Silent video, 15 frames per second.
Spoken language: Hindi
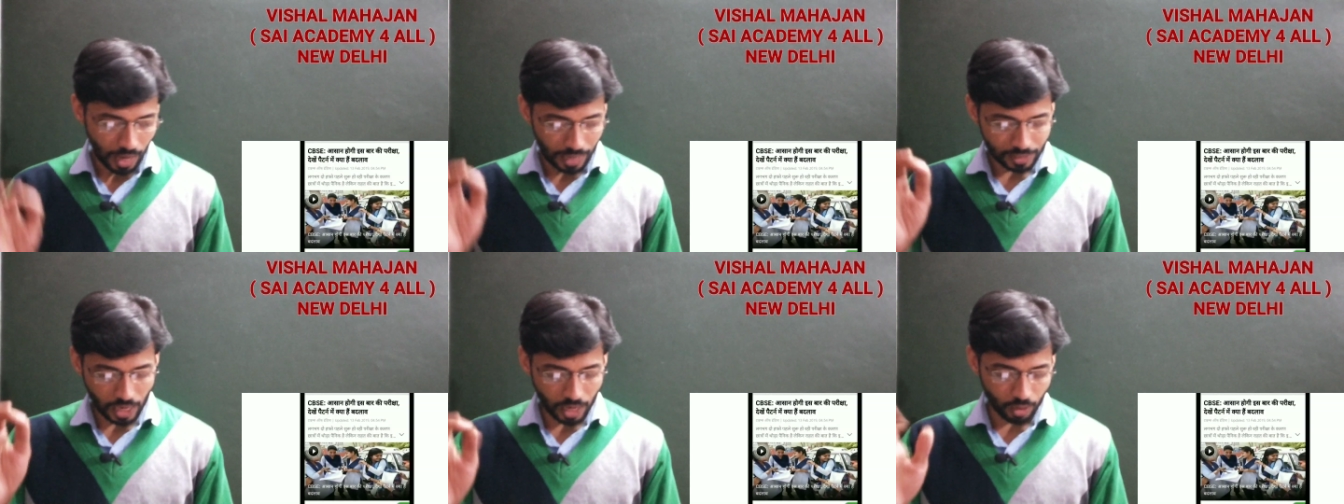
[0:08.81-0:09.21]

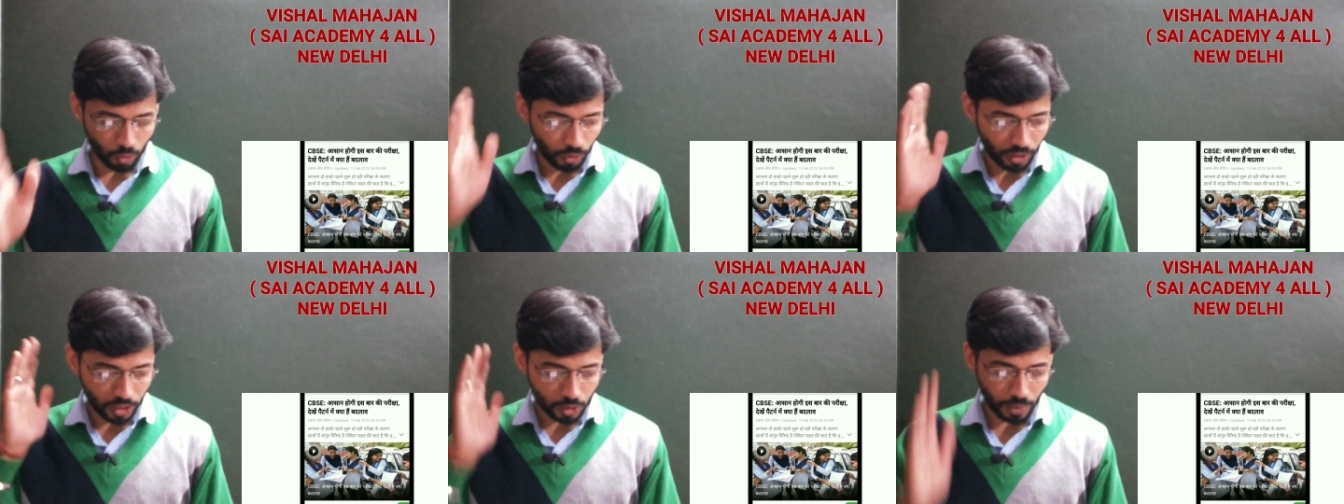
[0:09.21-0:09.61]
आसान
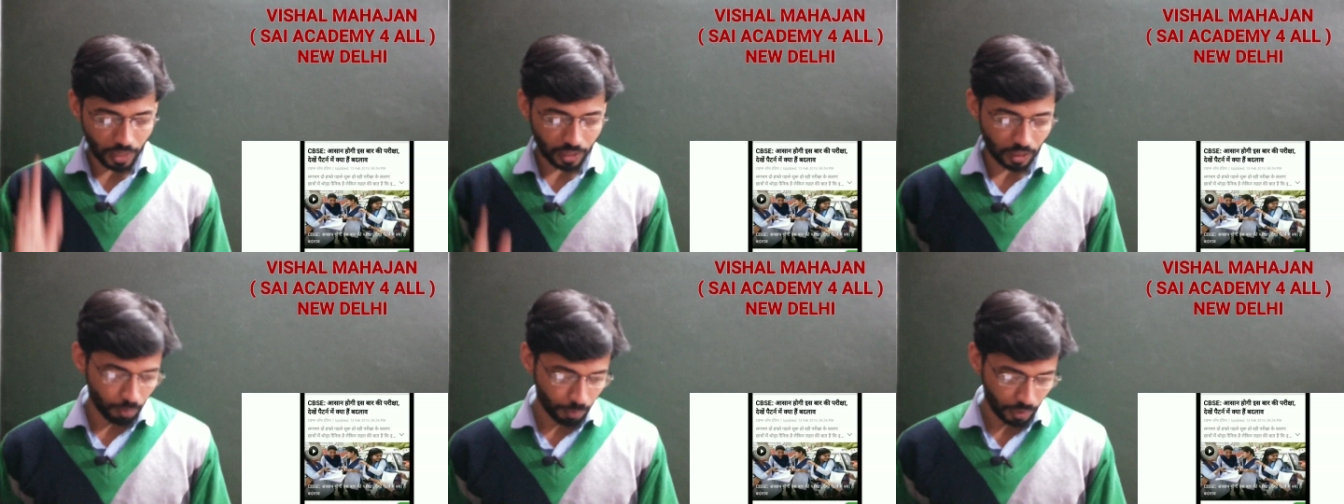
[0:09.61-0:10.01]
होगी इस
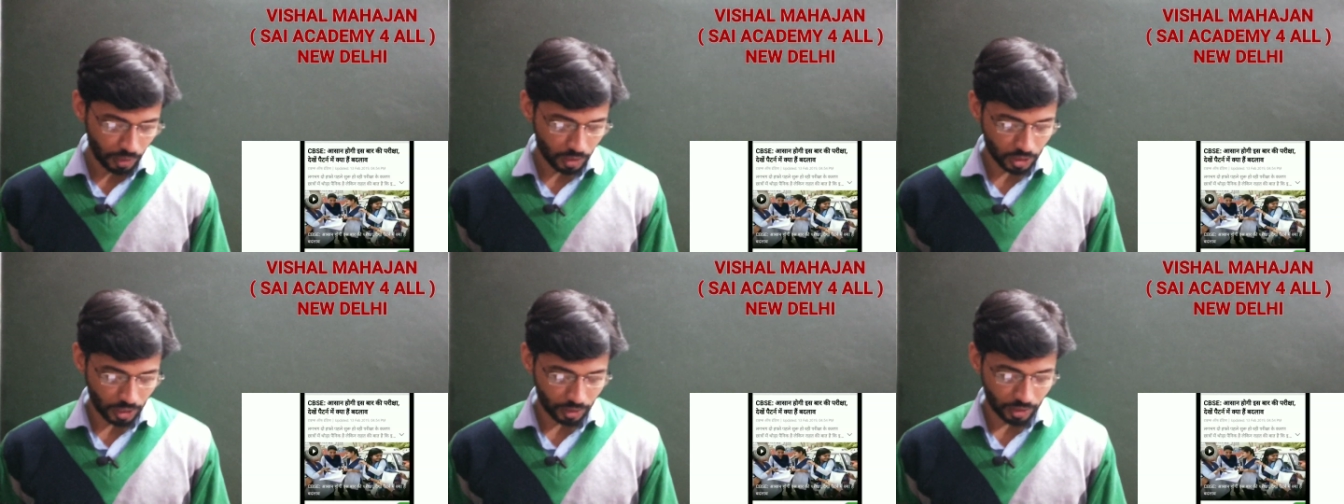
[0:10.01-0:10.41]
बार की
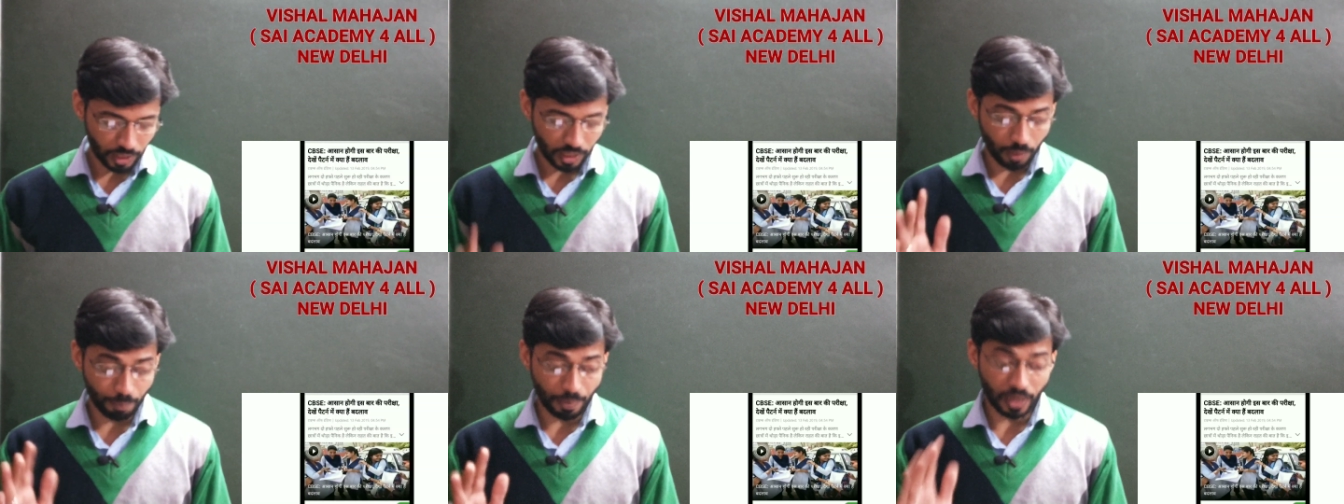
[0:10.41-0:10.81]
परीक्षा
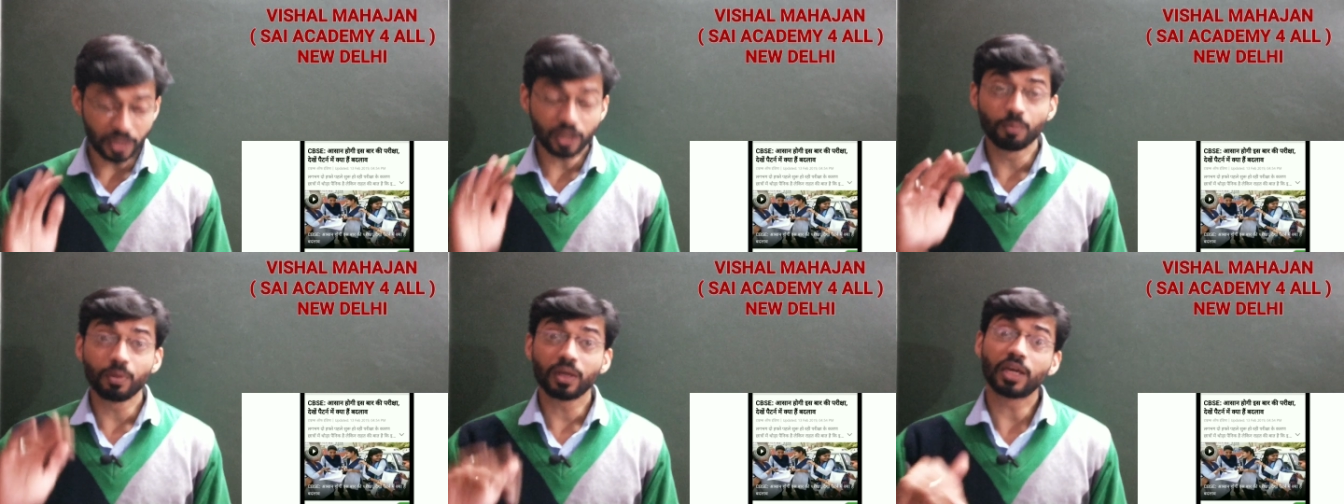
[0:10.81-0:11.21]
देखे
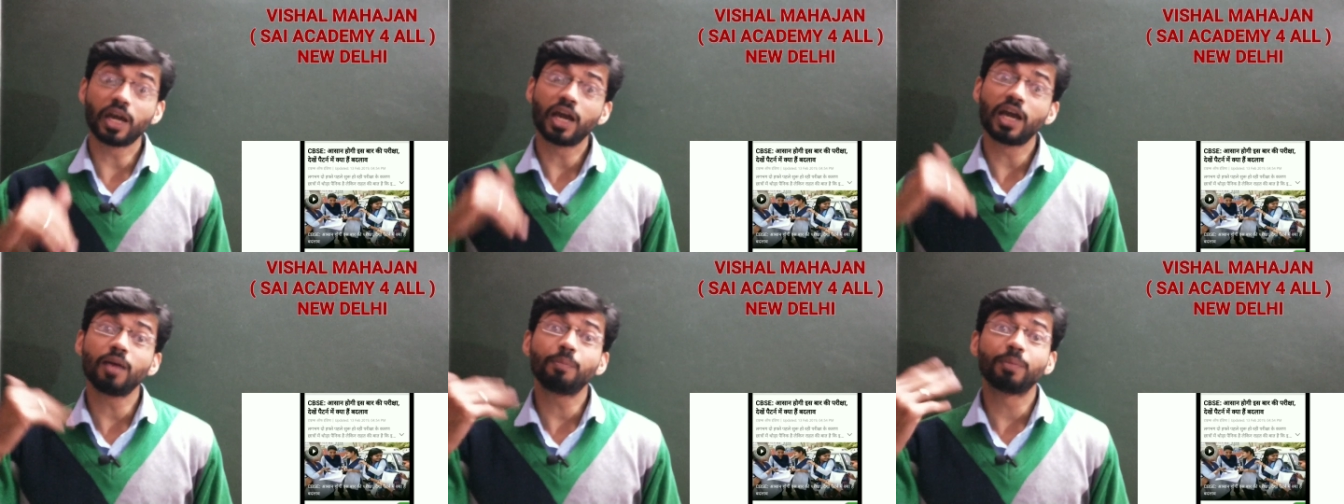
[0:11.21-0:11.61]
पैटर्न में
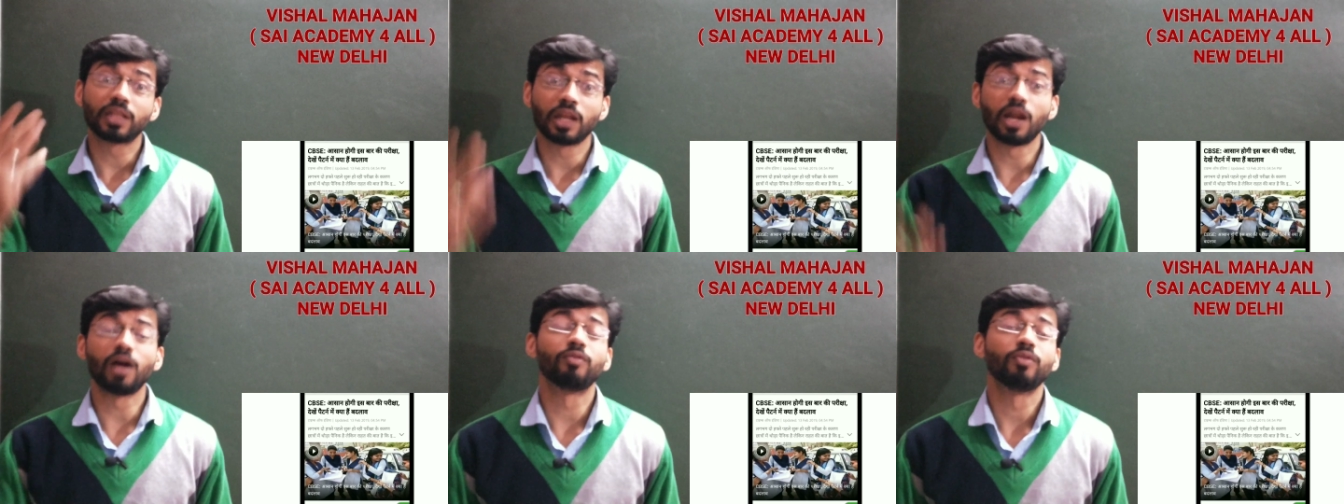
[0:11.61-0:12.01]
क्या है
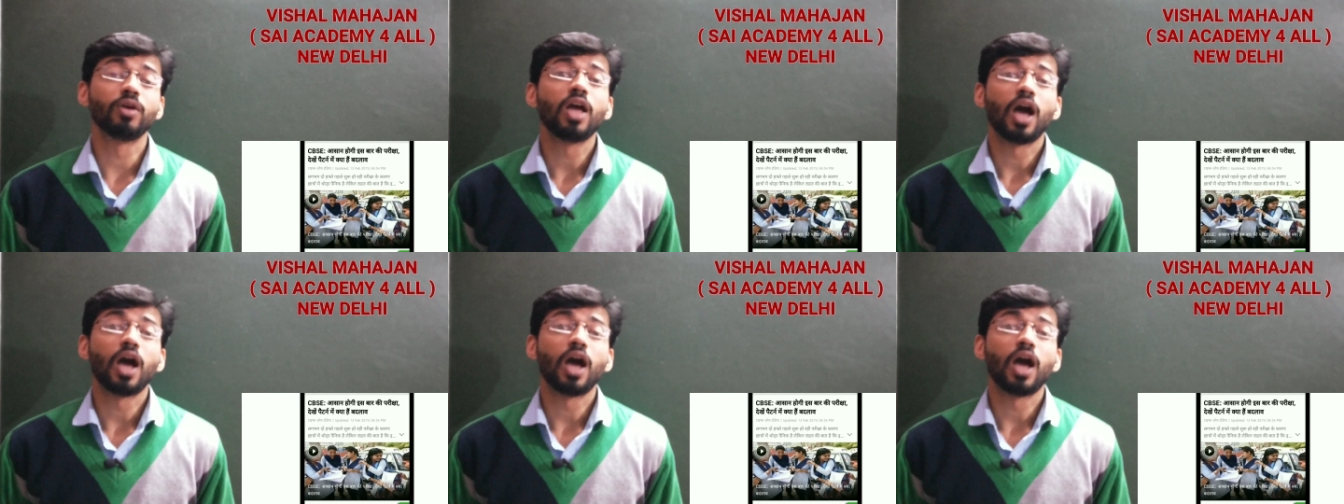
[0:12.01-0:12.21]
बदलाव